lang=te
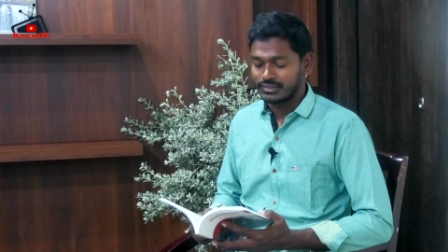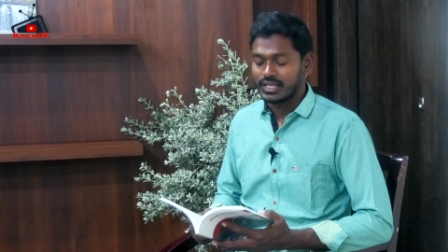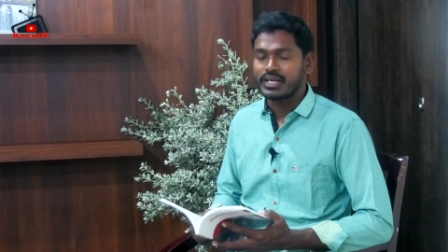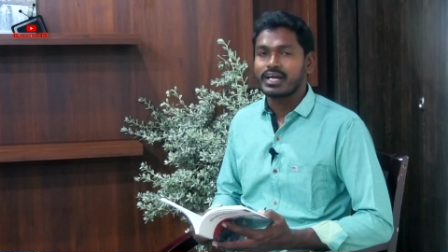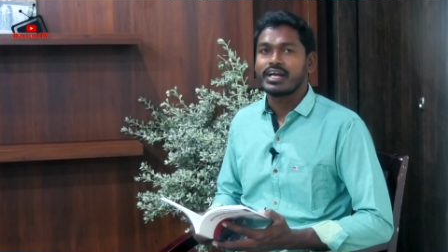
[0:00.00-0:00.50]

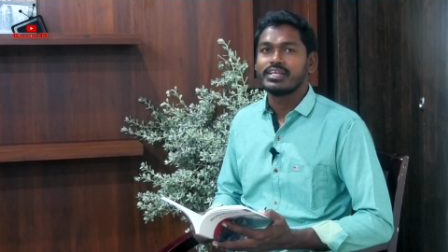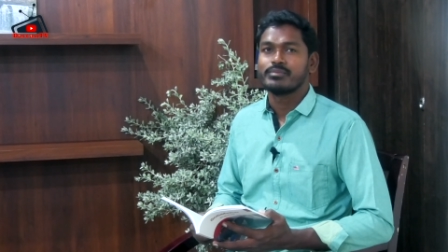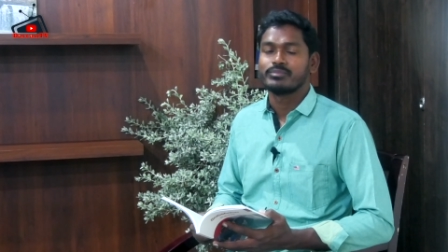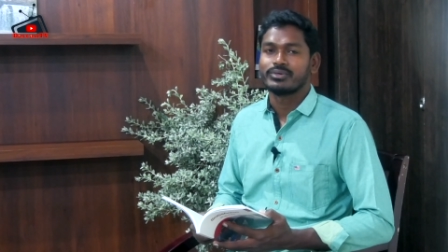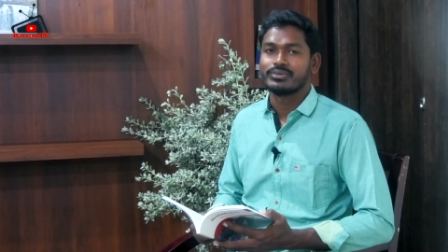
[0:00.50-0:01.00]

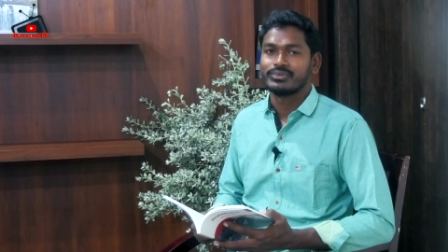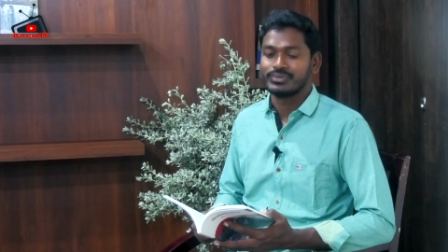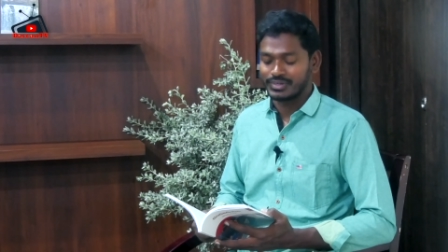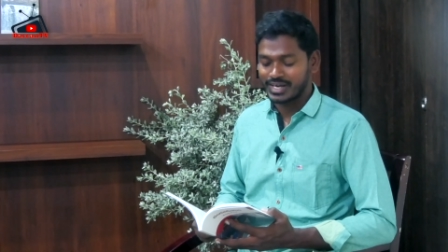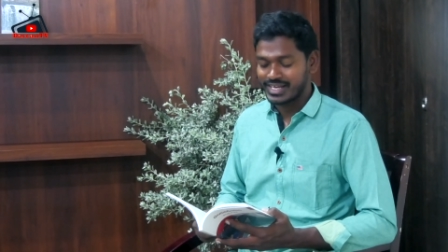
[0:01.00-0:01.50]
దండకడియంలో
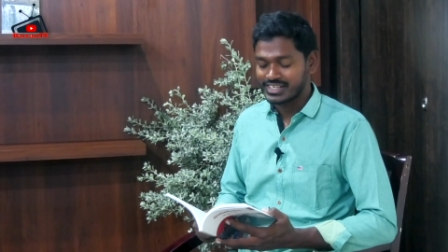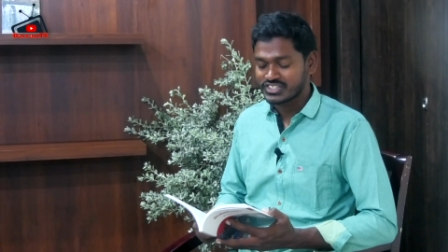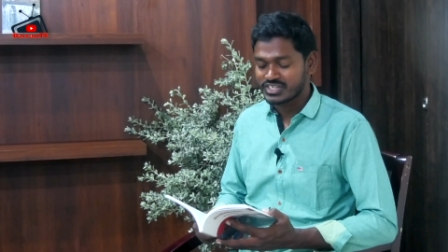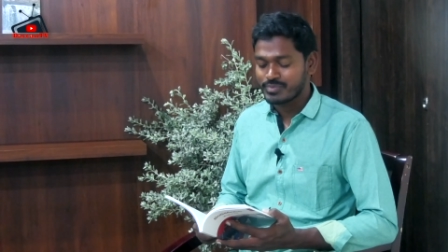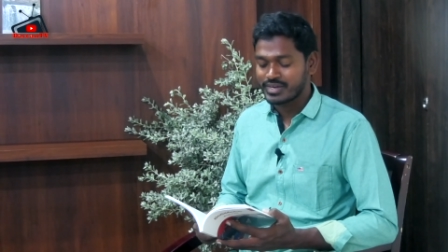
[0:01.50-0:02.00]
నాకు
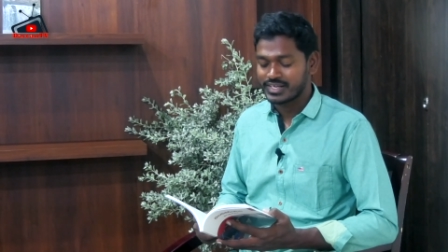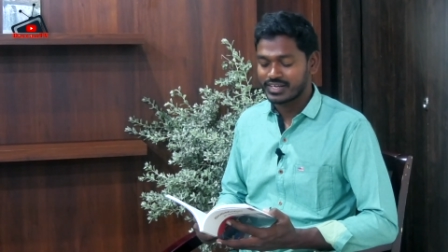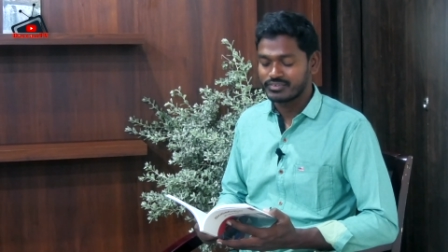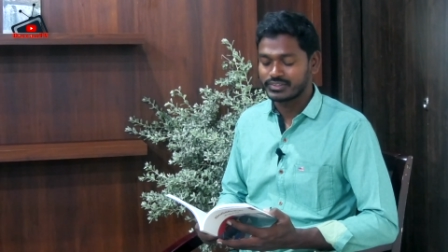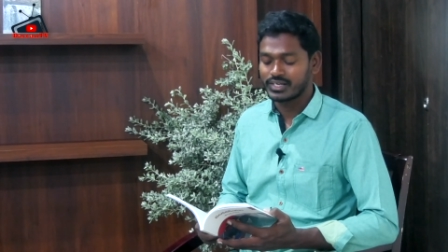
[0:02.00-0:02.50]
ఇష్టమైన
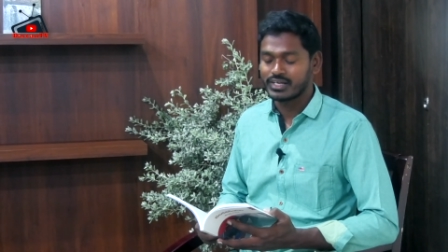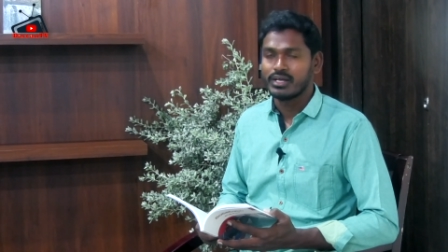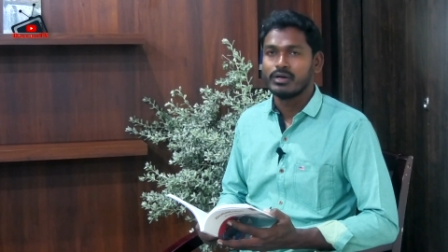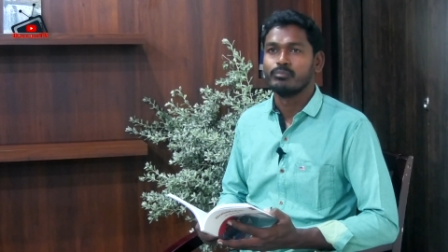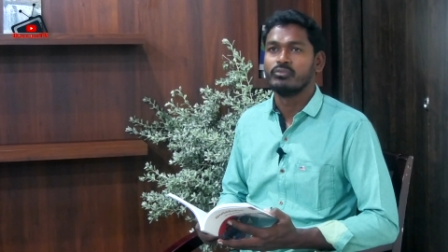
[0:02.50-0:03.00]
కవిత
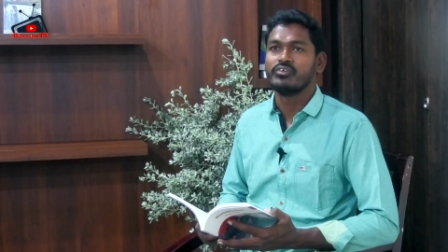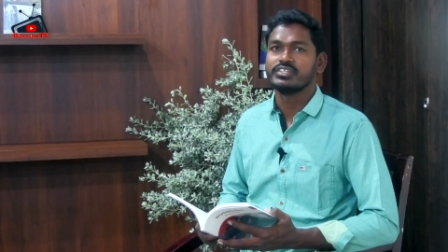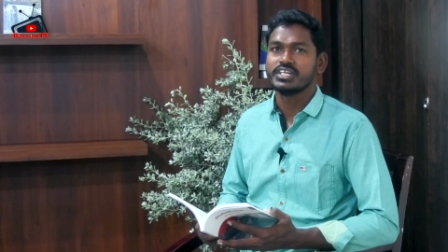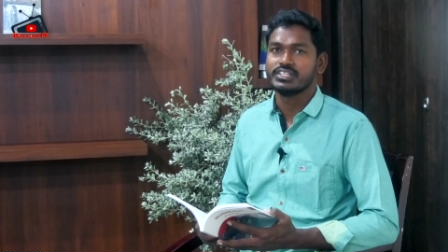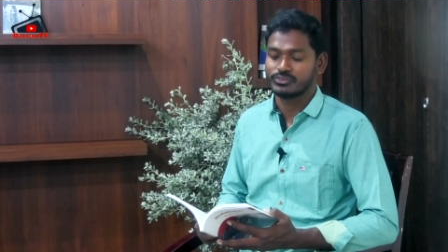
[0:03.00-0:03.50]
బువ్వ
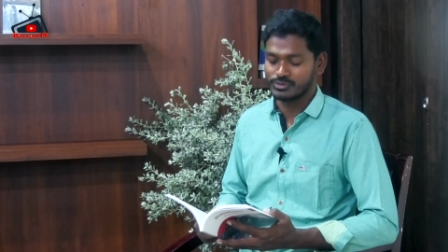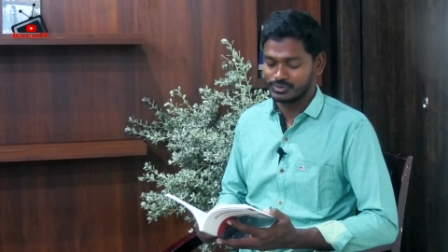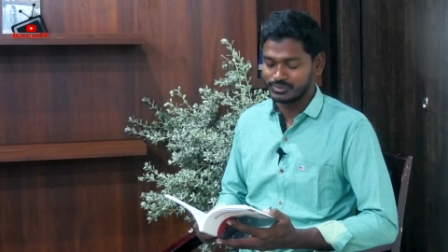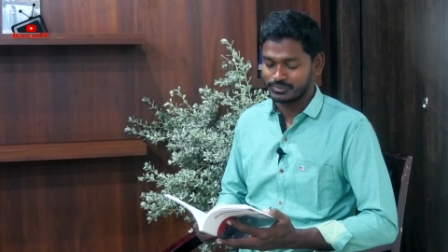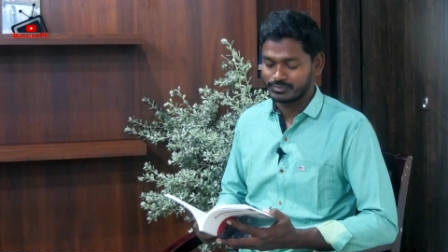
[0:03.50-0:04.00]
చేతి
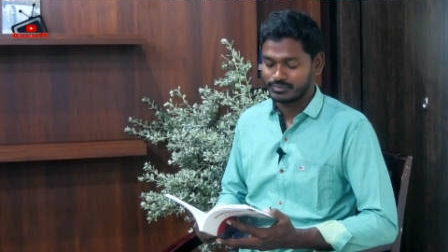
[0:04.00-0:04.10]
కొంగు